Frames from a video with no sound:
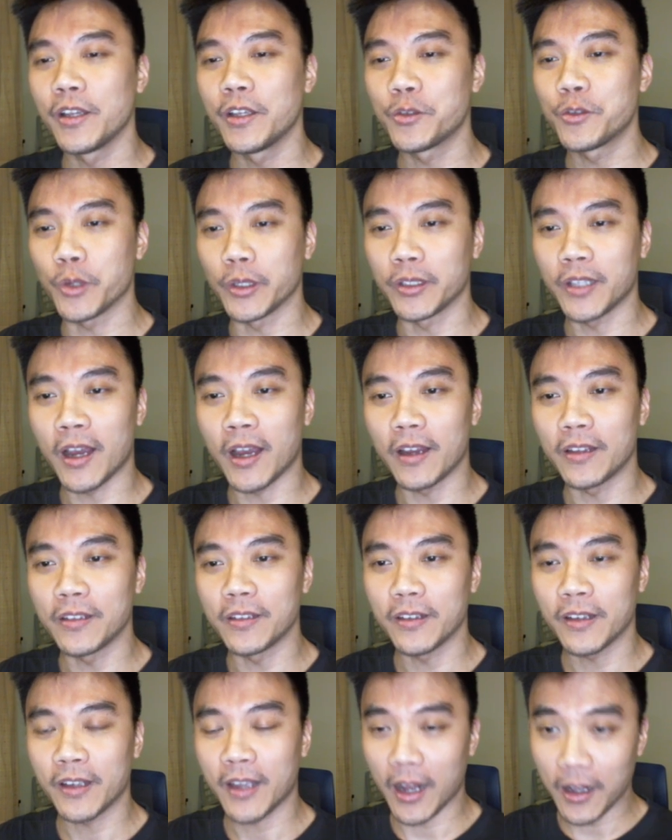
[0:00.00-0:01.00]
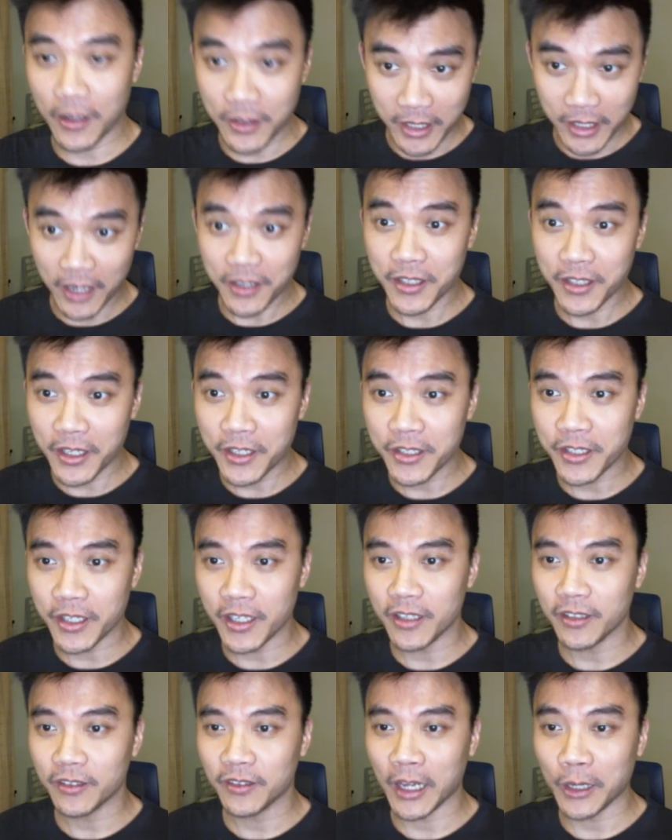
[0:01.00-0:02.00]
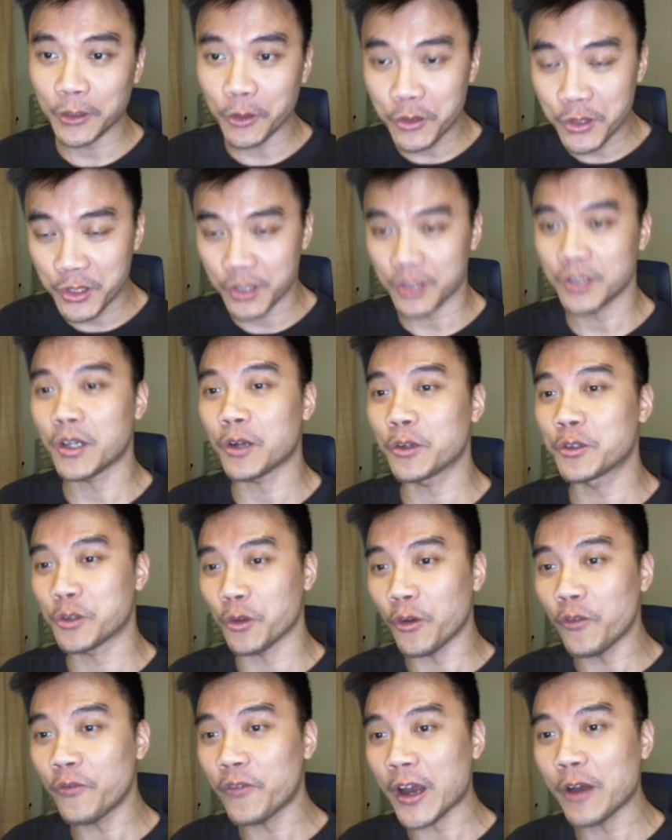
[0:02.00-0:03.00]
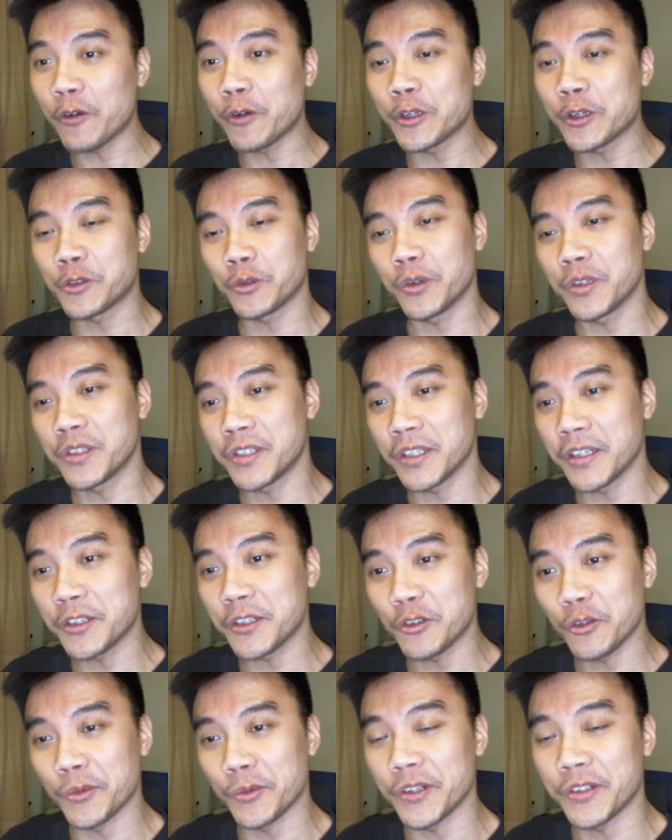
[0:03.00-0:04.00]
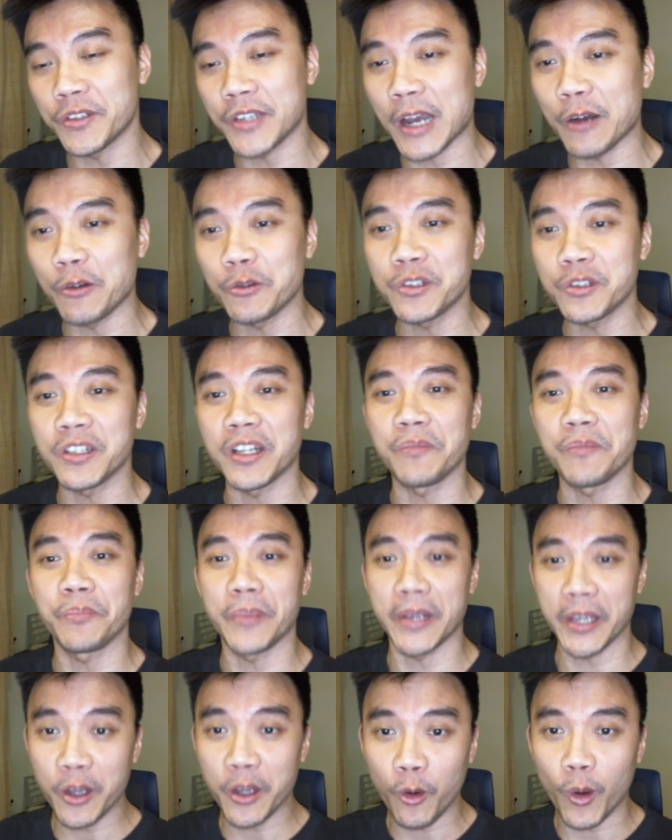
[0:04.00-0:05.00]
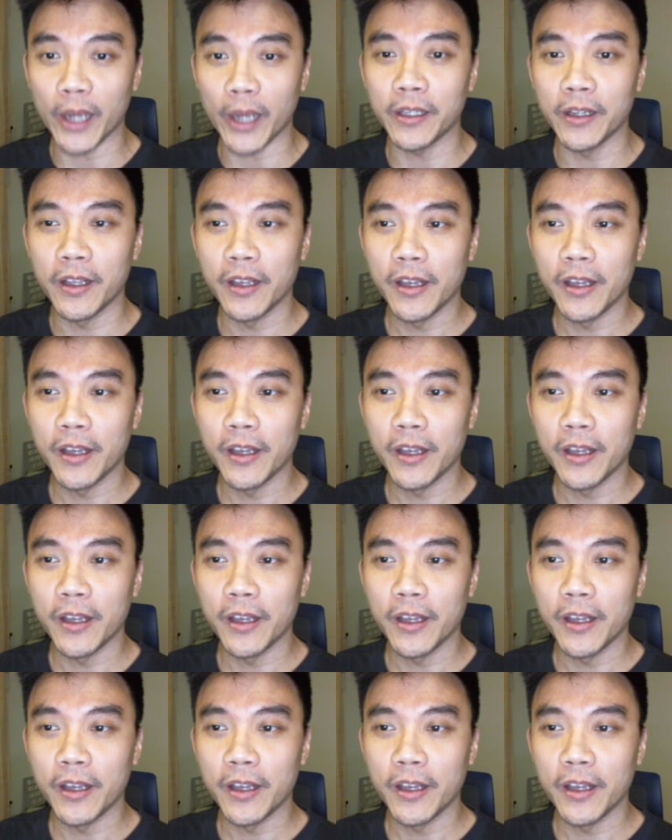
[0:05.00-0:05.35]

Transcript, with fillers: 所以他刚刚讲这些，他都知道中方会说这些是我们的家务事，你别管。